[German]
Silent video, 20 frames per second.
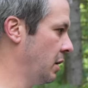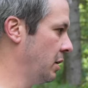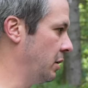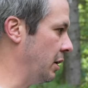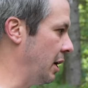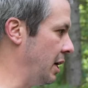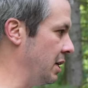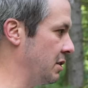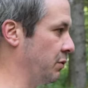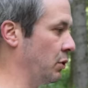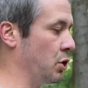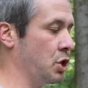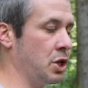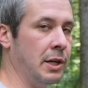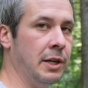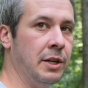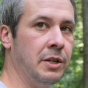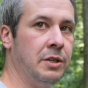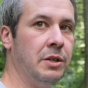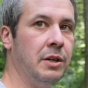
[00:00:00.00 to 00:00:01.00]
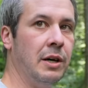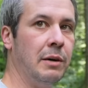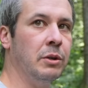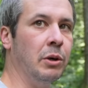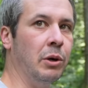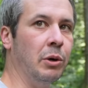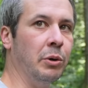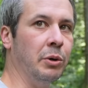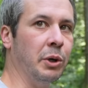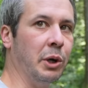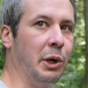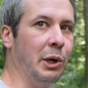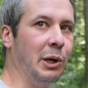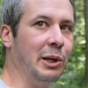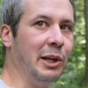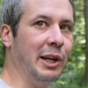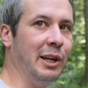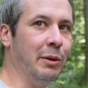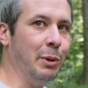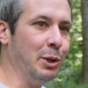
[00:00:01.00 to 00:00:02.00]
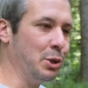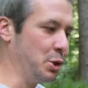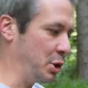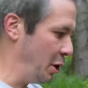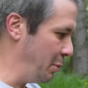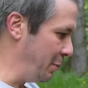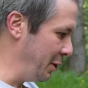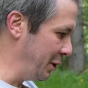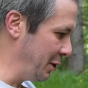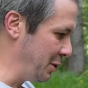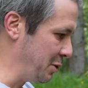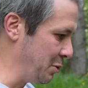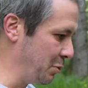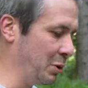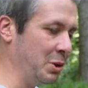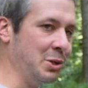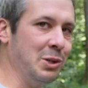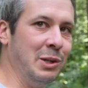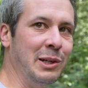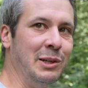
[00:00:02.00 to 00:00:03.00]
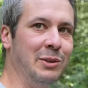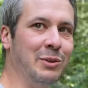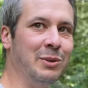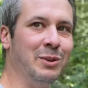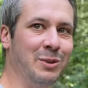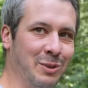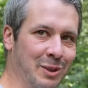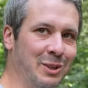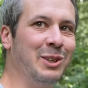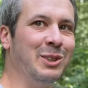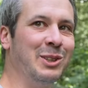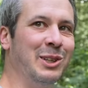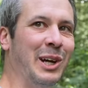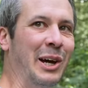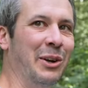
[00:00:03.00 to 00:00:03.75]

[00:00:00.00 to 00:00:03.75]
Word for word: Grasfrosch leicht hier ab. Ja, und Ringelnatter wird sich auch mal dazu gesellen und Jawohl.